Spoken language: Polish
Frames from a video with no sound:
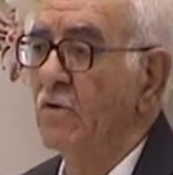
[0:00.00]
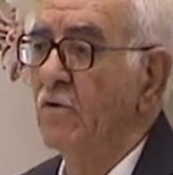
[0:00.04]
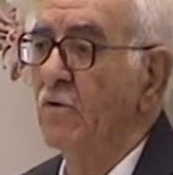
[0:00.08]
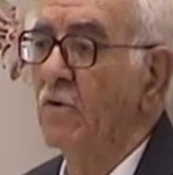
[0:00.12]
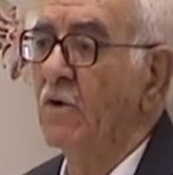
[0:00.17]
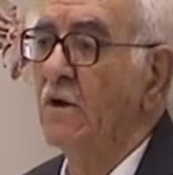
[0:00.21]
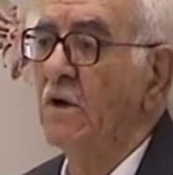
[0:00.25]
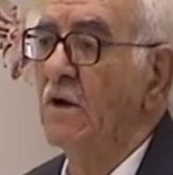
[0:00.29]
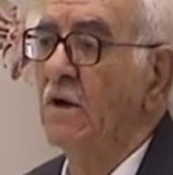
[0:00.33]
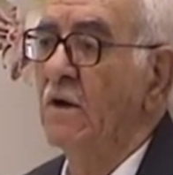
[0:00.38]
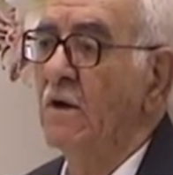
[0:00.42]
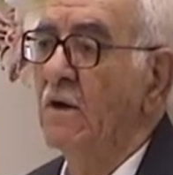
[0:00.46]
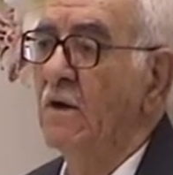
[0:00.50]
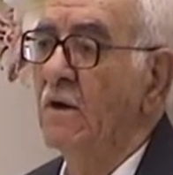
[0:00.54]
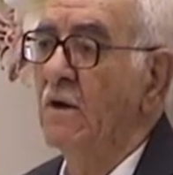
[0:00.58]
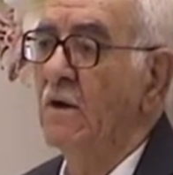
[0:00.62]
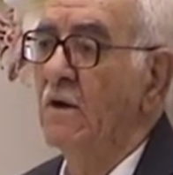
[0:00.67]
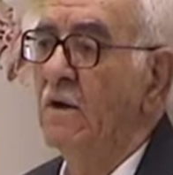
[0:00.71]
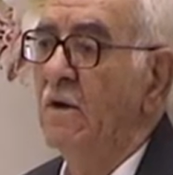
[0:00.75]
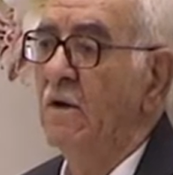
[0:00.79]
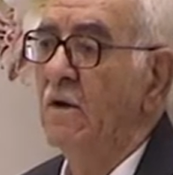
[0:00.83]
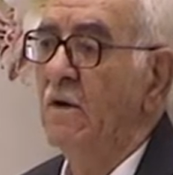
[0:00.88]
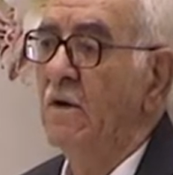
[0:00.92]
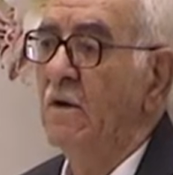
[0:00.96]

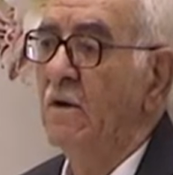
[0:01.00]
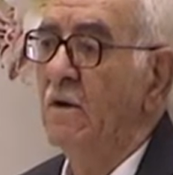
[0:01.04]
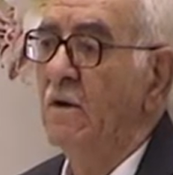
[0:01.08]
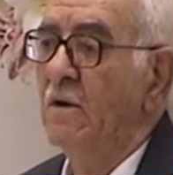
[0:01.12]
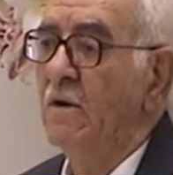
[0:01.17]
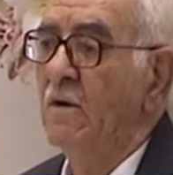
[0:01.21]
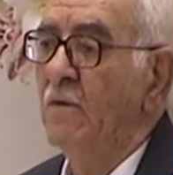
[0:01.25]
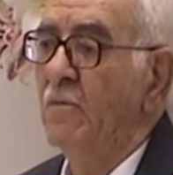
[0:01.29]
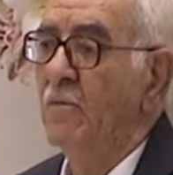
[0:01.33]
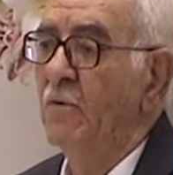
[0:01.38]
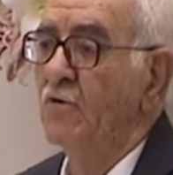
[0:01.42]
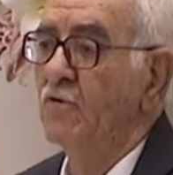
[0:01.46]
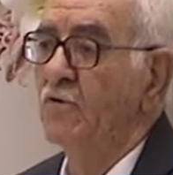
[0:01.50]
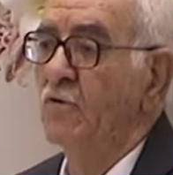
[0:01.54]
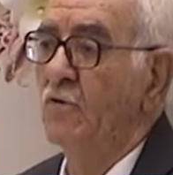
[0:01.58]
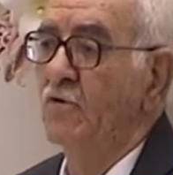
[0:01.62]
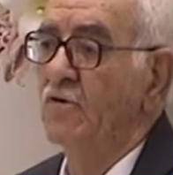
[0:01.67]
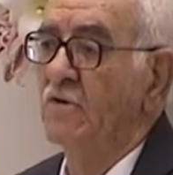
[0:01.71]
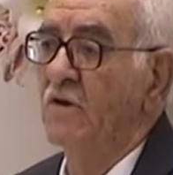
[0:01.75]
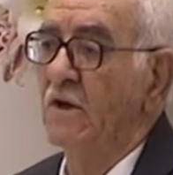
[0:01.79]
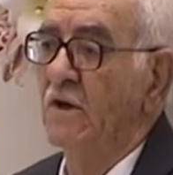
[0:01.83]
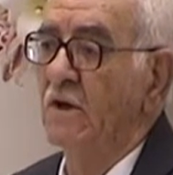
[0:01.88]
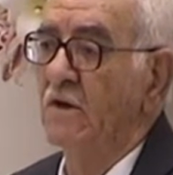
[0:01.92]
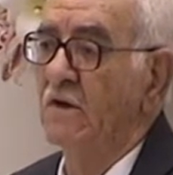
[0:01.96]
Przebaczył mi Bóg. Tak,
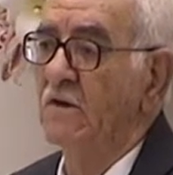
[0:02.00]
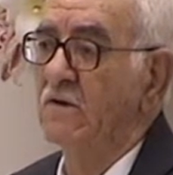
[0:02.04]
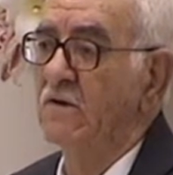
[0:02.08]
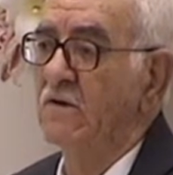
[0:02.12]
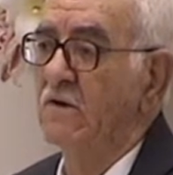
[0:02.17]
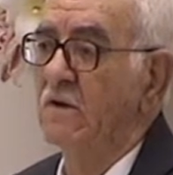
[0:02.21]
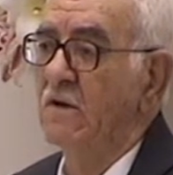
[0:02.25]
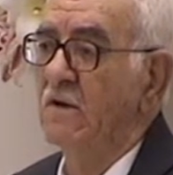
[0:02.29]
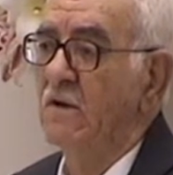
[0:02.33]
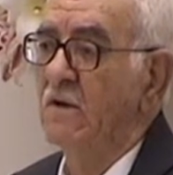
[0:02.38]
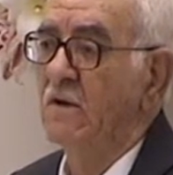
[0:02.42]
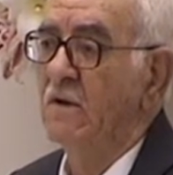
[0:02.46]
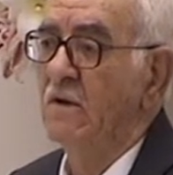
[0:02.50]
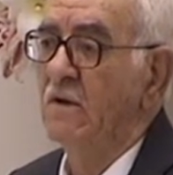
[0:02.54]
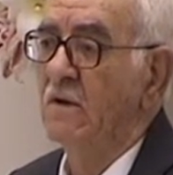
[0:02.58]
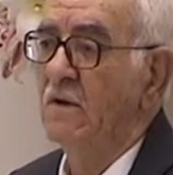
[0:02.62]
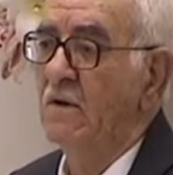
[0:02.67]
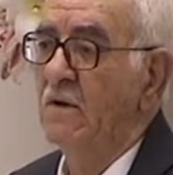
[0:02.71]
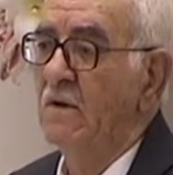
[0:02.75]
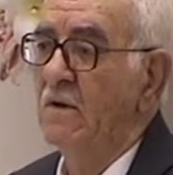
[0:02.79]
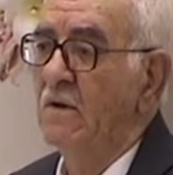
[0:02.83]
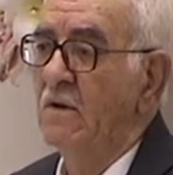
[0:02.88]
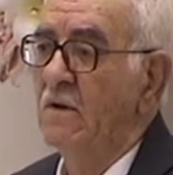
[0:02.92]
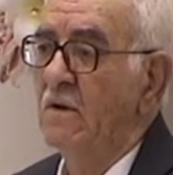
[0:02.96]
przebaczył ci.
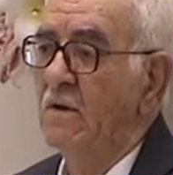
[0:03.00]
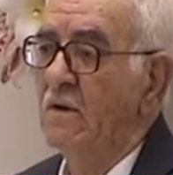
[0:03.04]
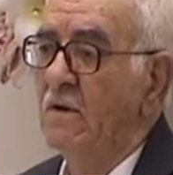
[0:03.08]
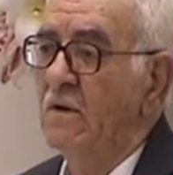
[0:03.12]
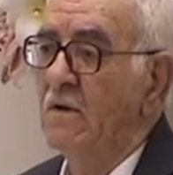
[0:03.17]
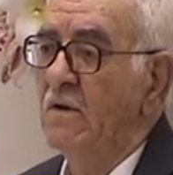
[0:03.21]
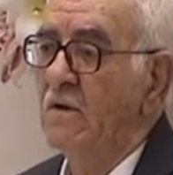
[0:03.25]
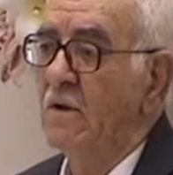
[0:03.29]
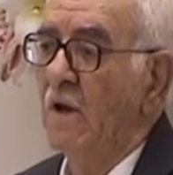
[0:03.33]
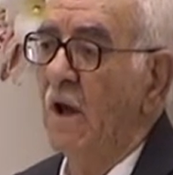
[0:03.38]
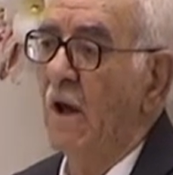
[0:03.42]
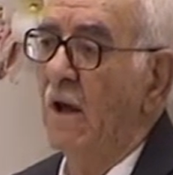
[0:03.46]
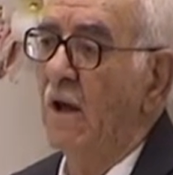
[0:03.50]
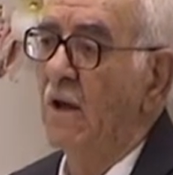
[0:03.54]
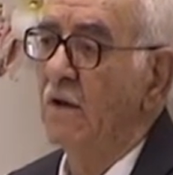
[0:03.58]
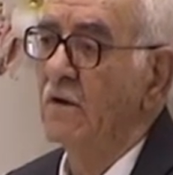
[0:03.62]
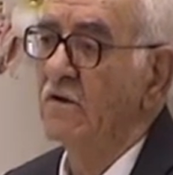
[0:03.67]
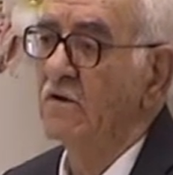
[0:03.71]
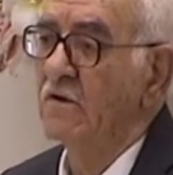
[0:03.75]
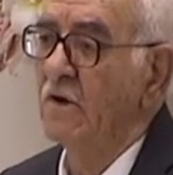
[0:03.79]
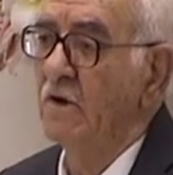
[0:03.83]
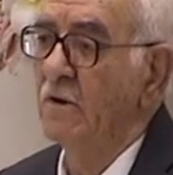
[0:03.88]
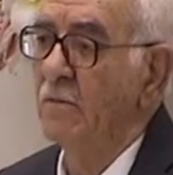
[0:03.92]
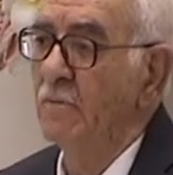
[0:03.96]
Skąd to
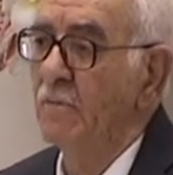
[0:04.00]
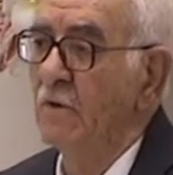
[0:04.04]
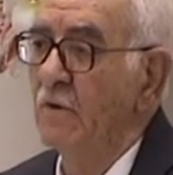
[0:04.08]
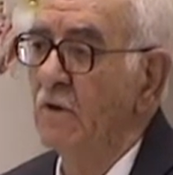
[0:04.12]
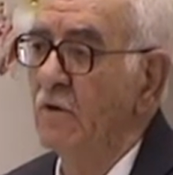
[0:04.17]
wiesz?